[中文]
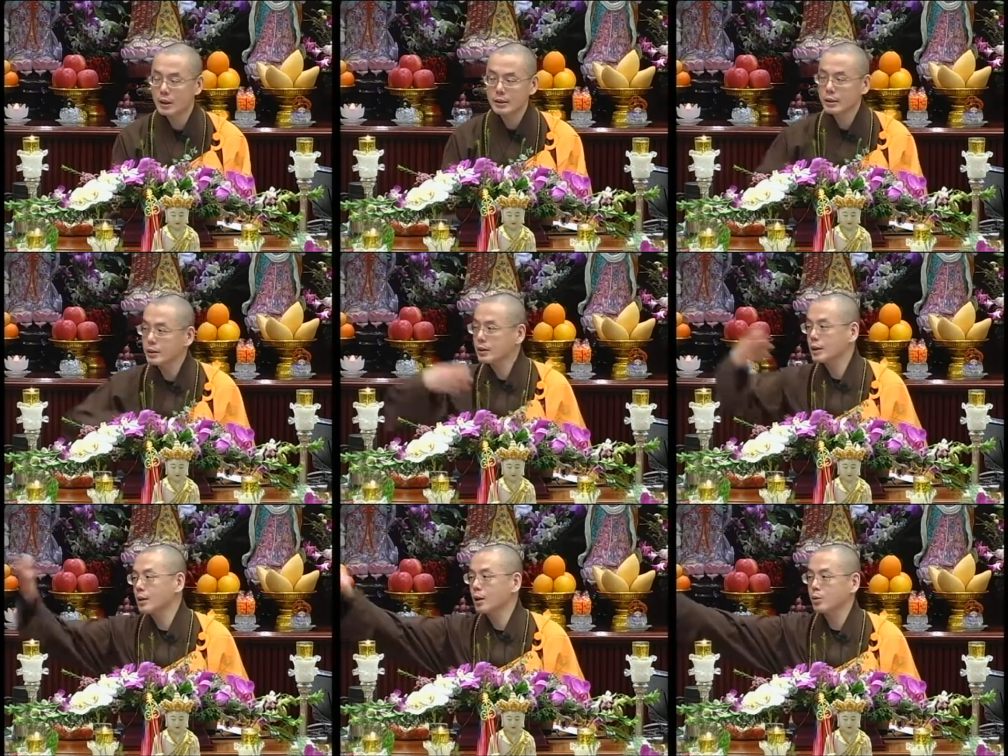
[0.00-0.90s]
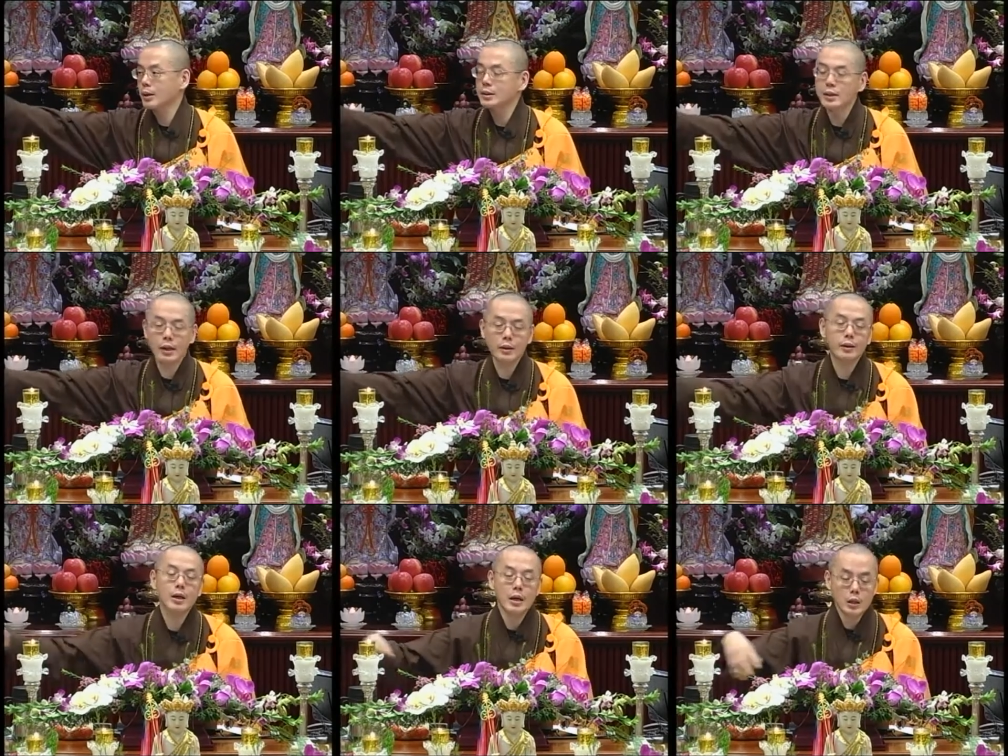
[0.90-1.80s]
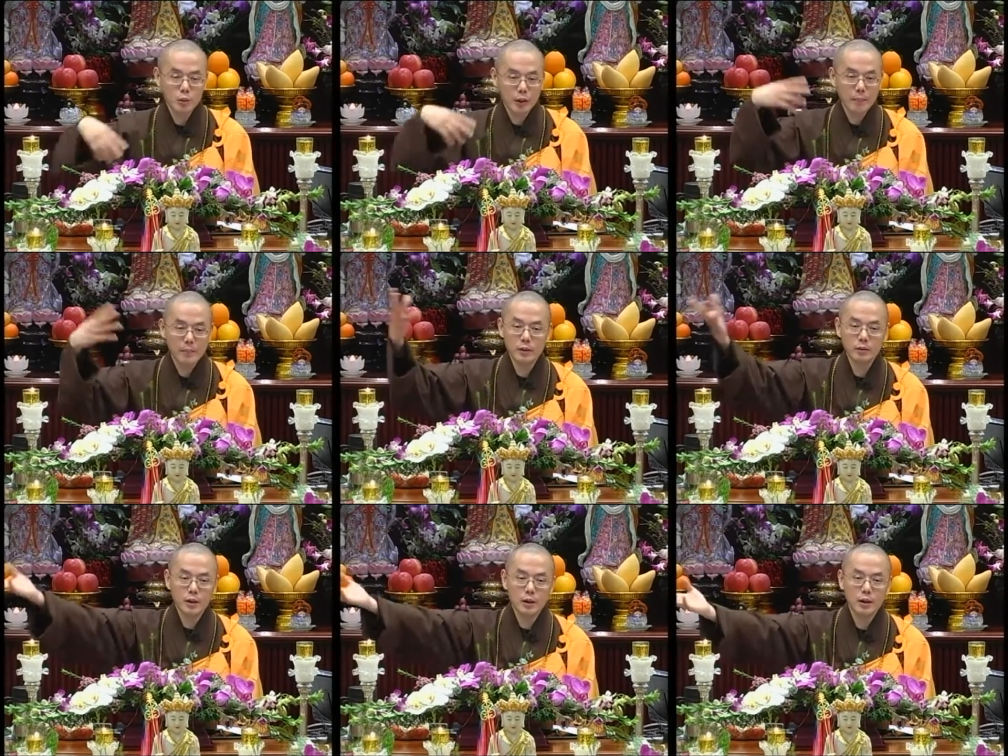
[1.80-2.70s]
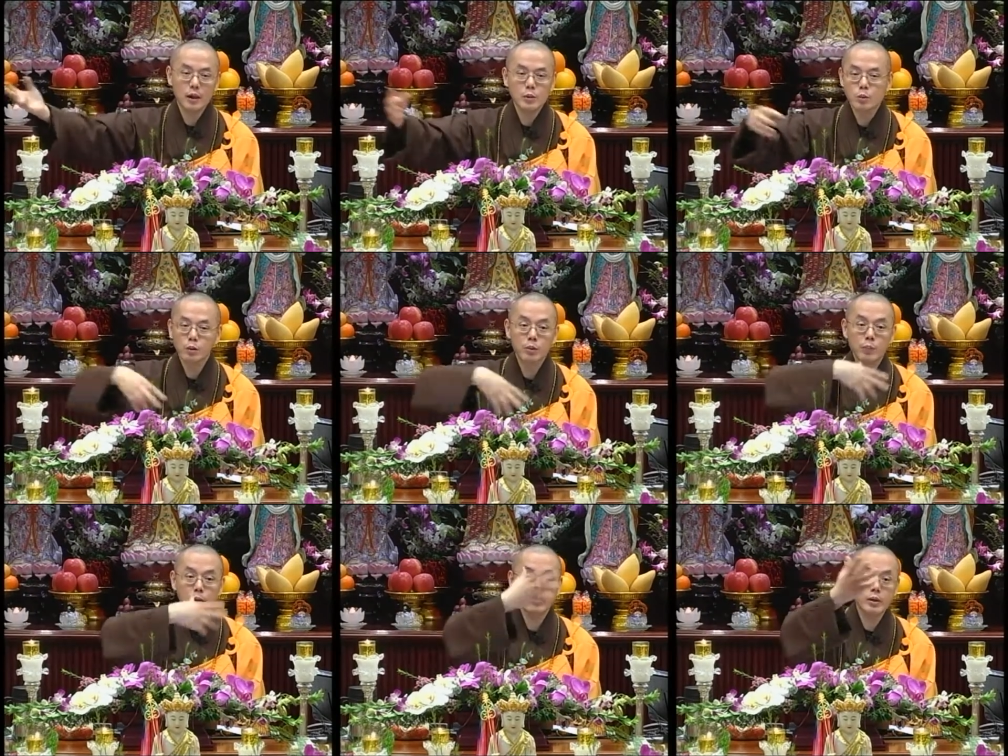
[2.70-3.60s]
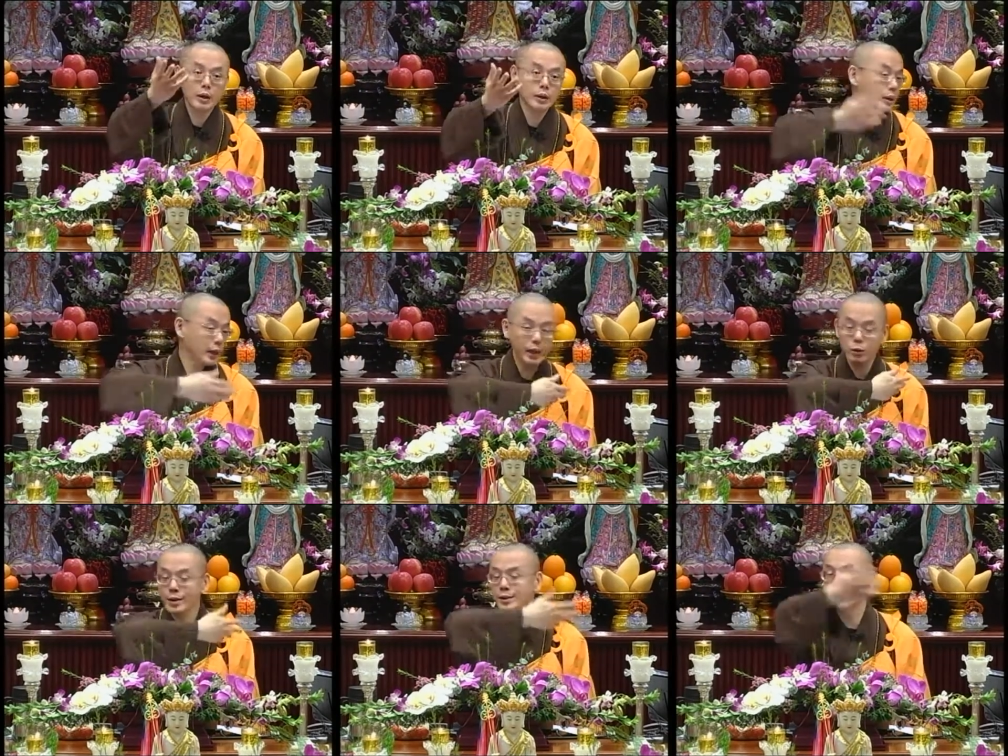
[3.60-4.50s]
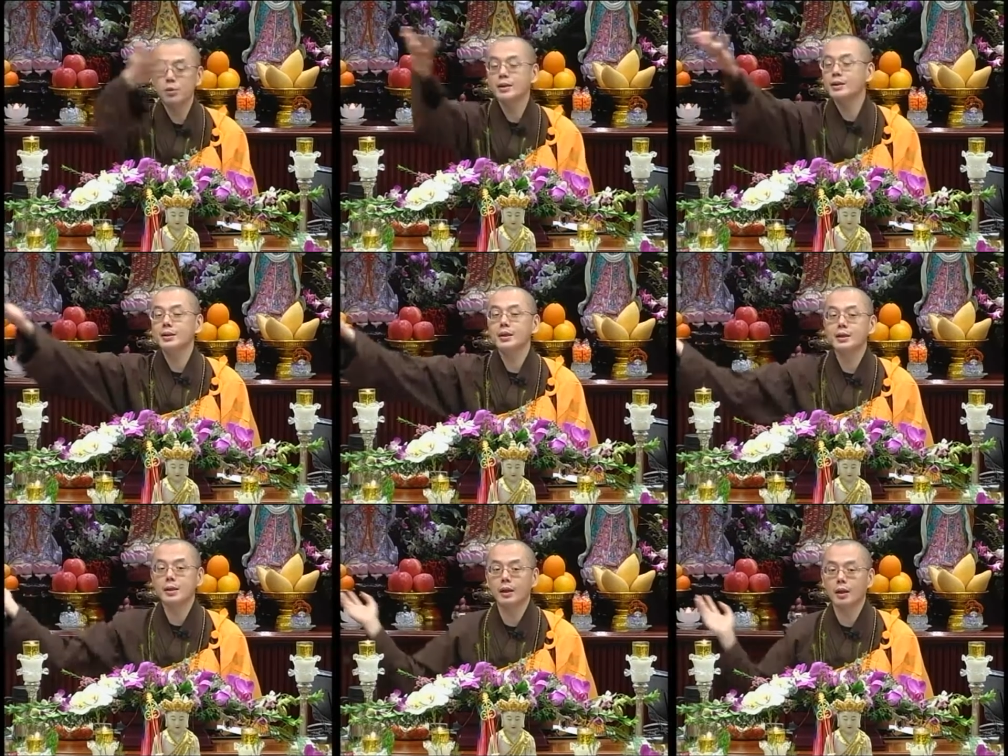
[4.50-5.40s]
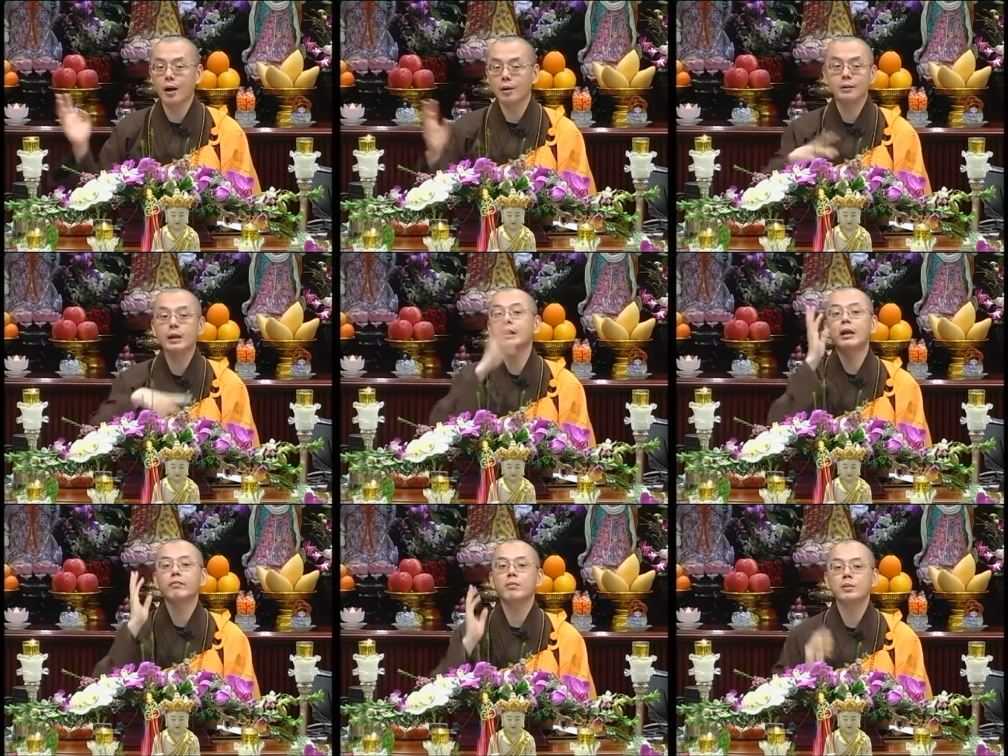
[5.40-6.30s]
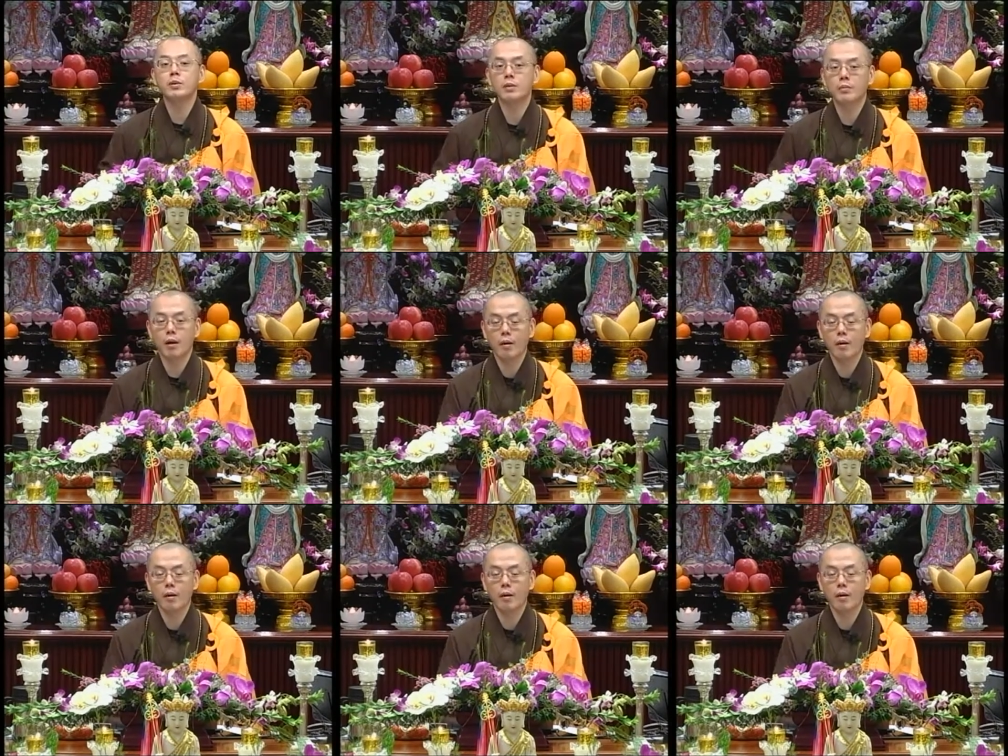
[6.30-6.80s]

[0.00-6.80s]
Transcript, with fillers: 在世间哦，赚钱做 computer，做很多 project，你可以赚尽全世界的钱呢。那你来佛门做什么？